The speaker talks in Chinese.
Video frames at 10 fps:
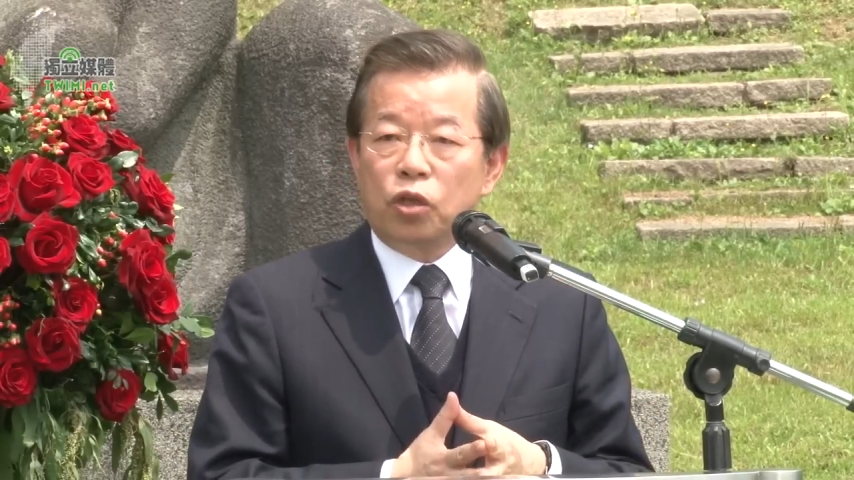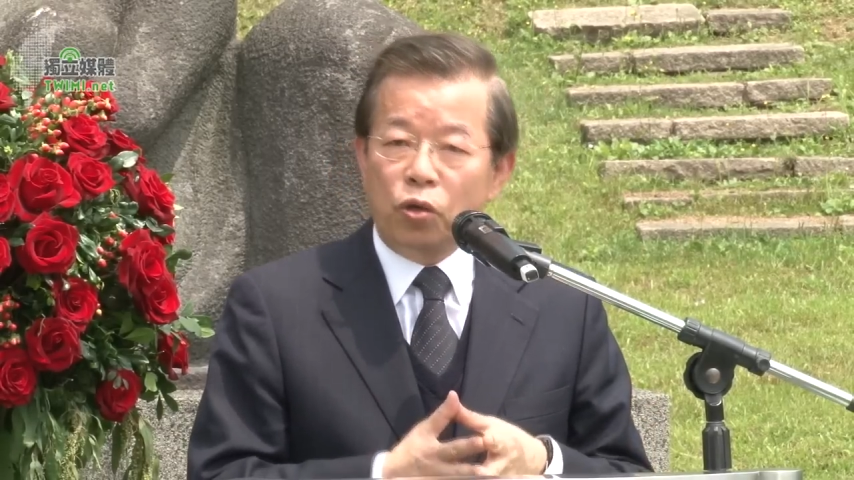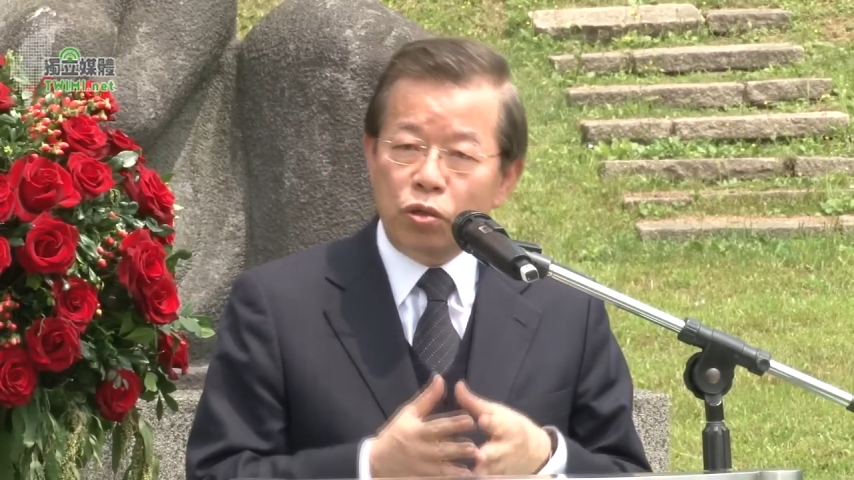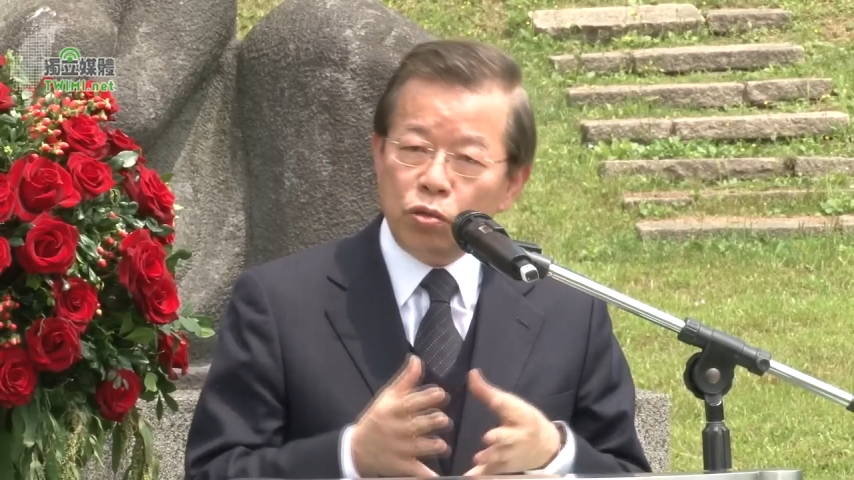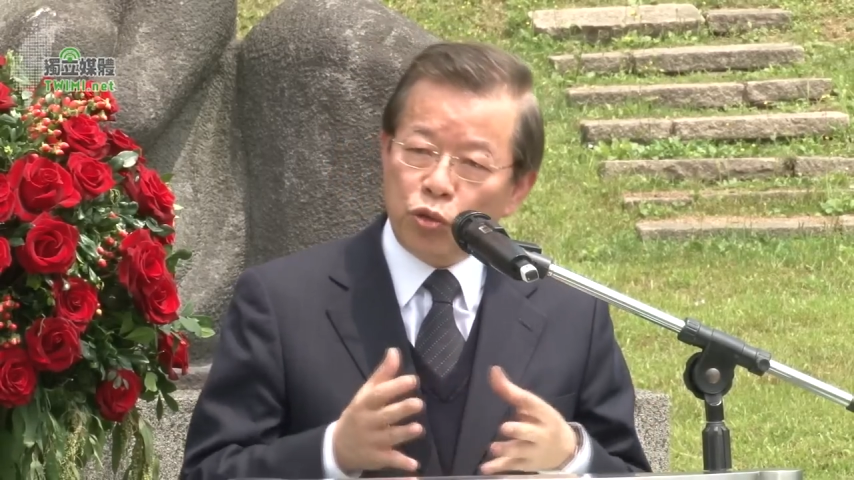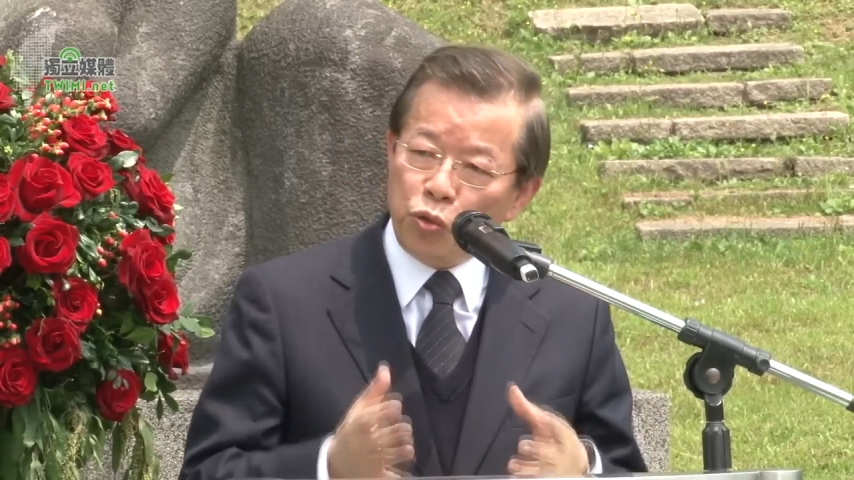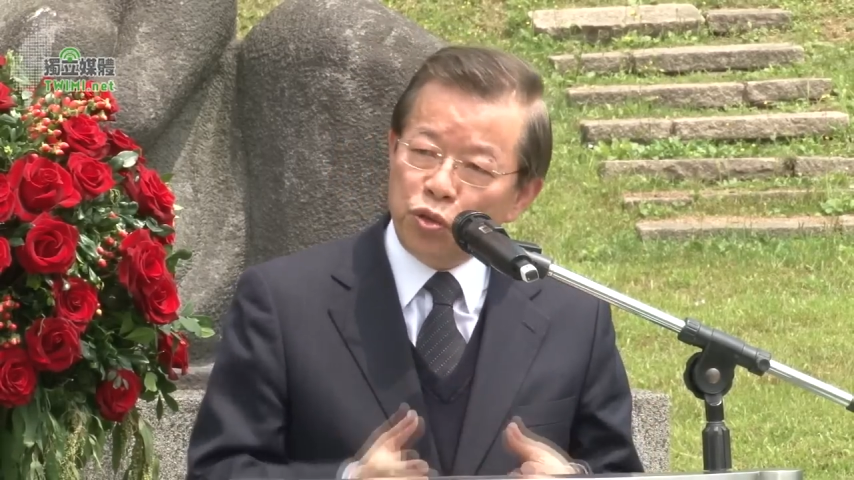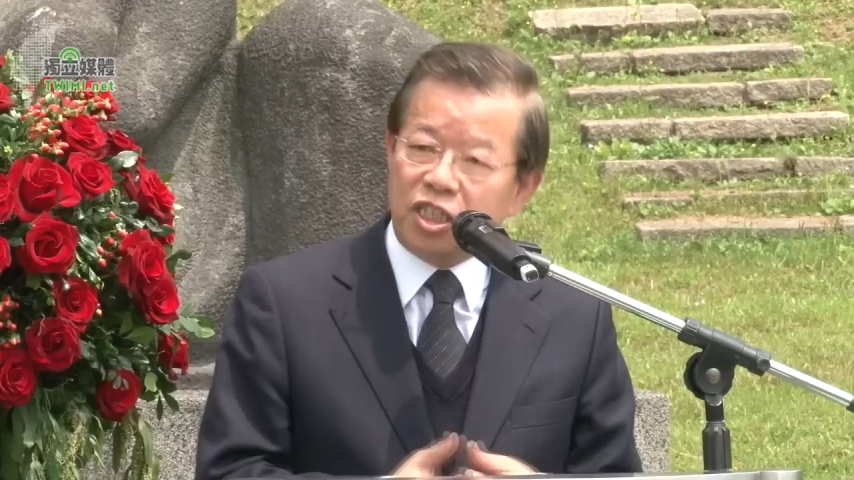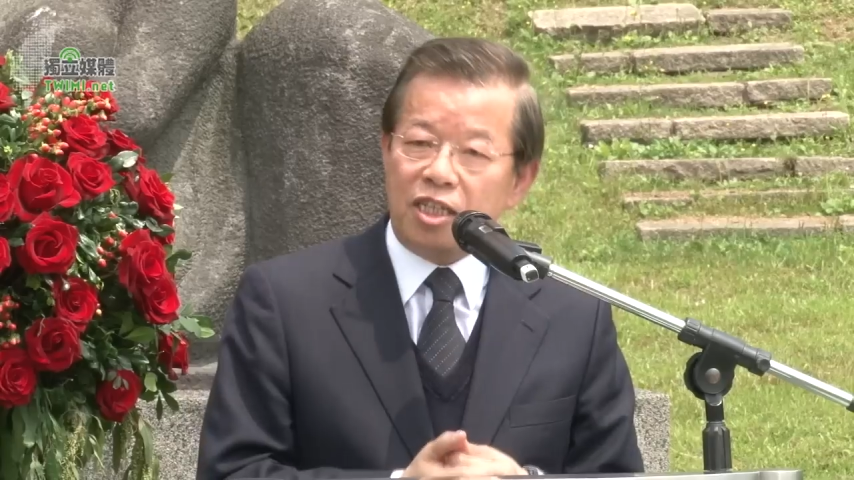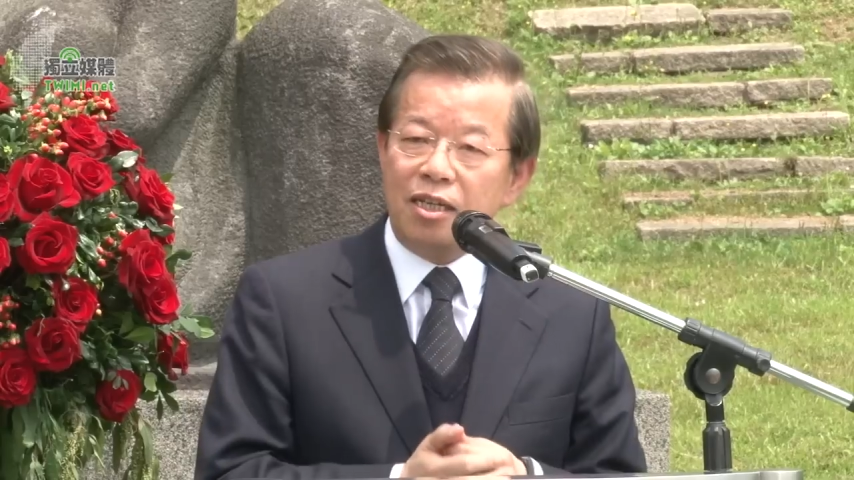从
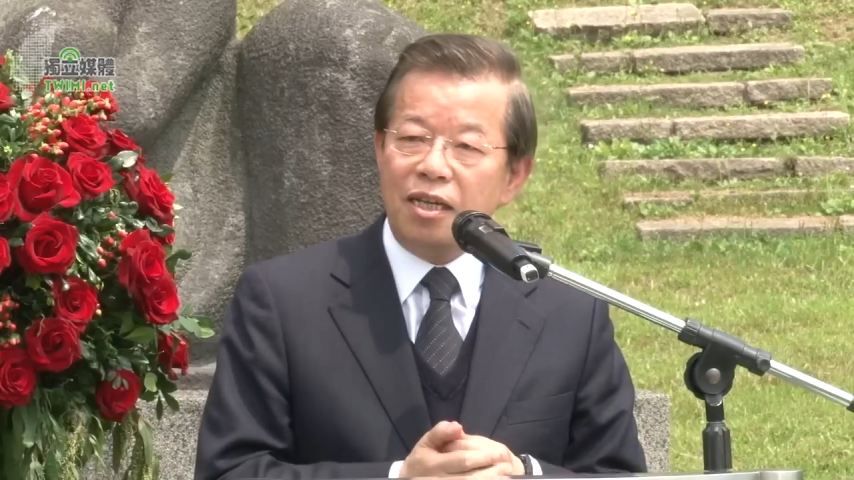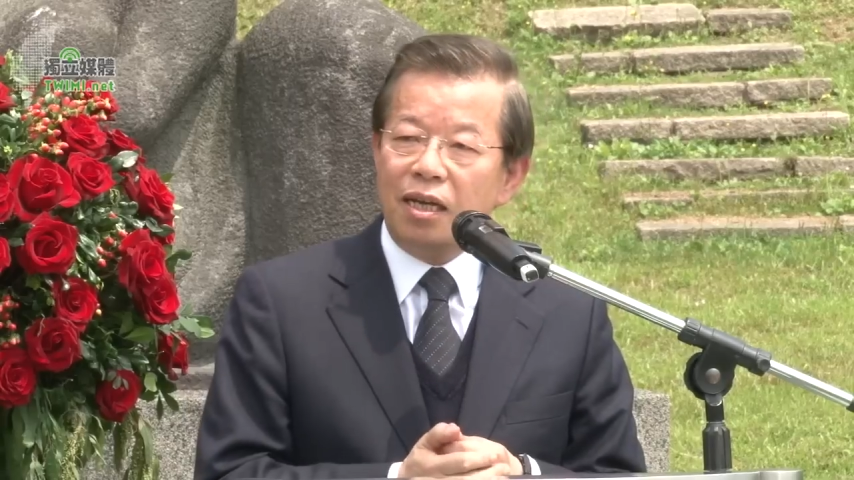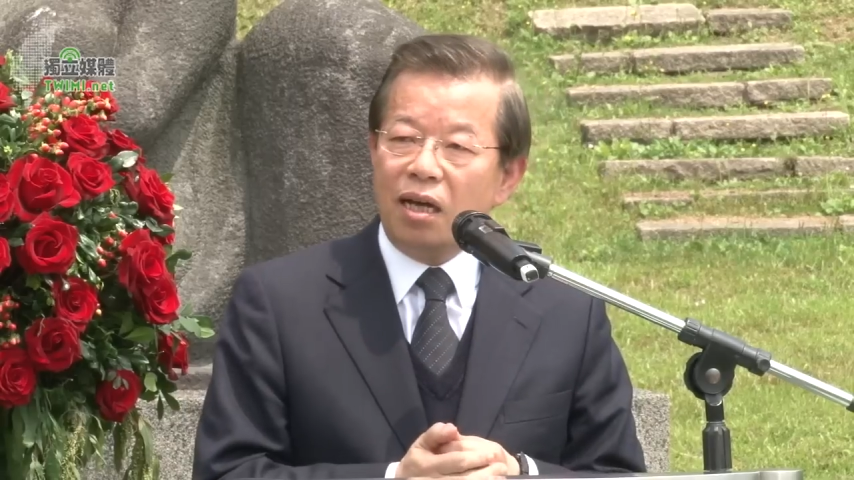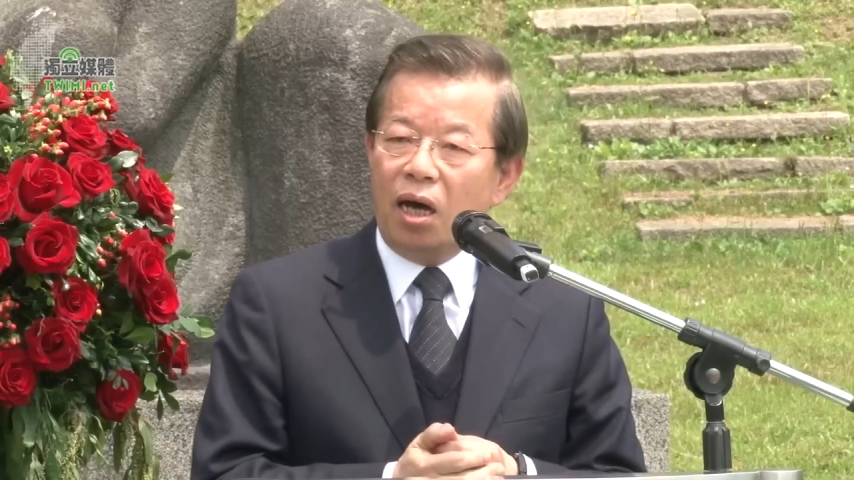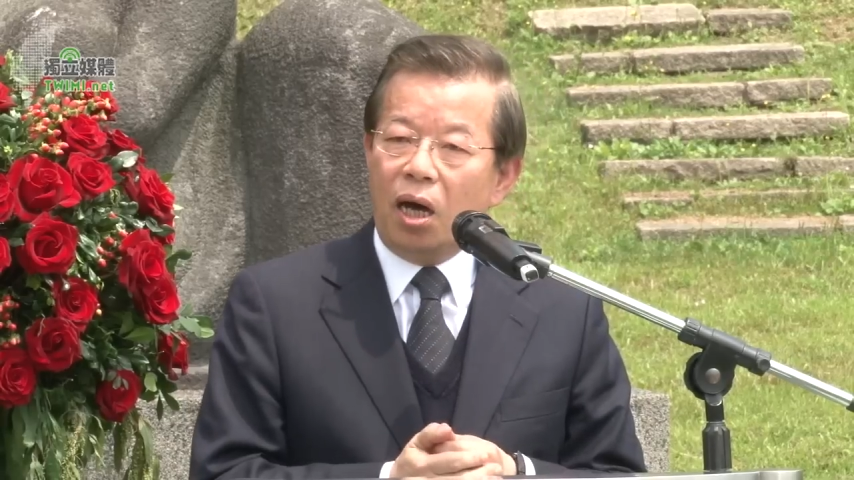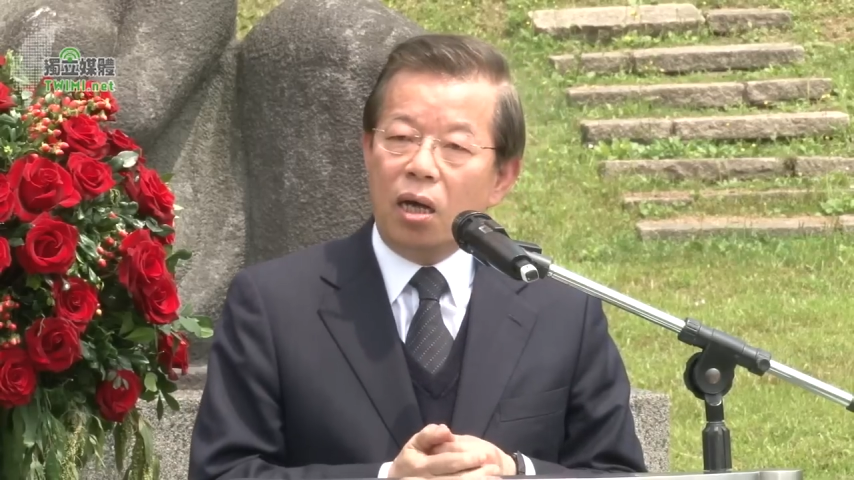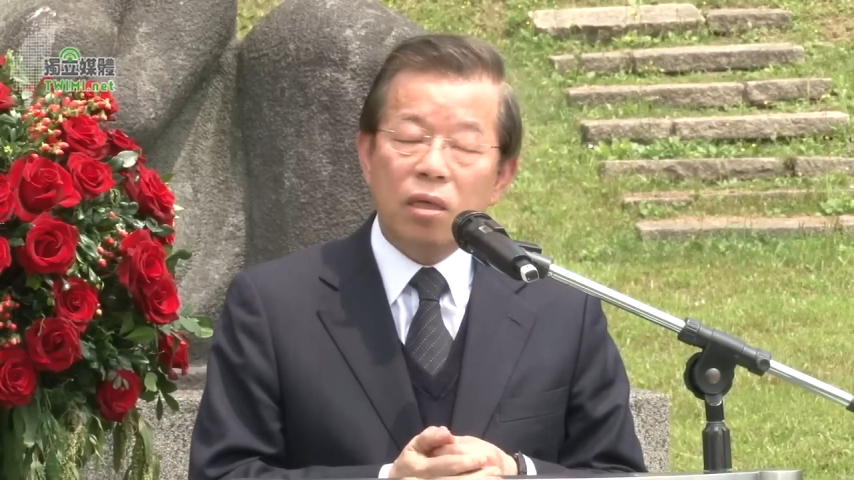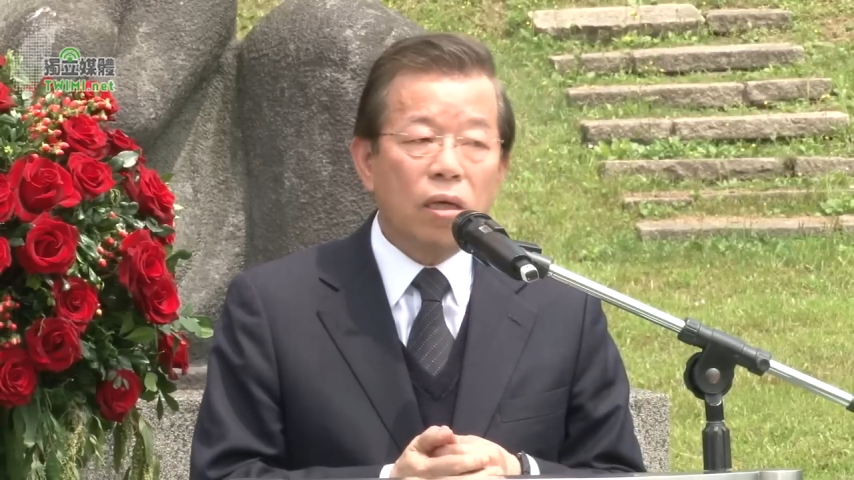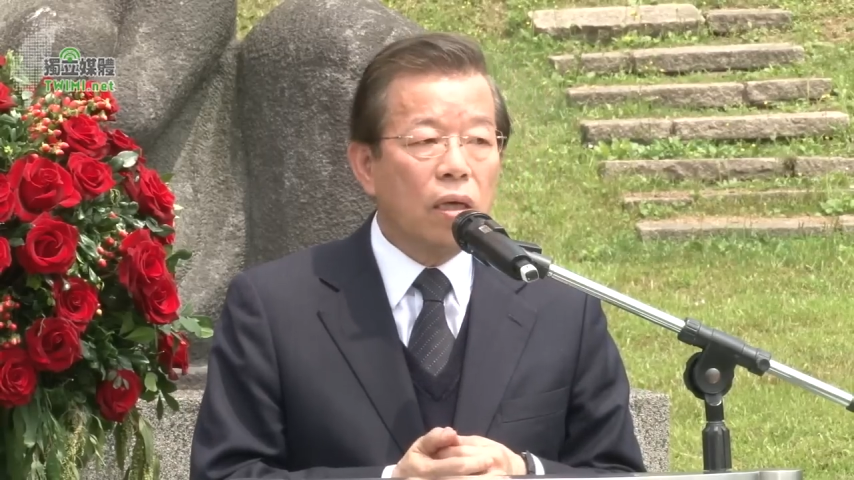书籍啊、哦、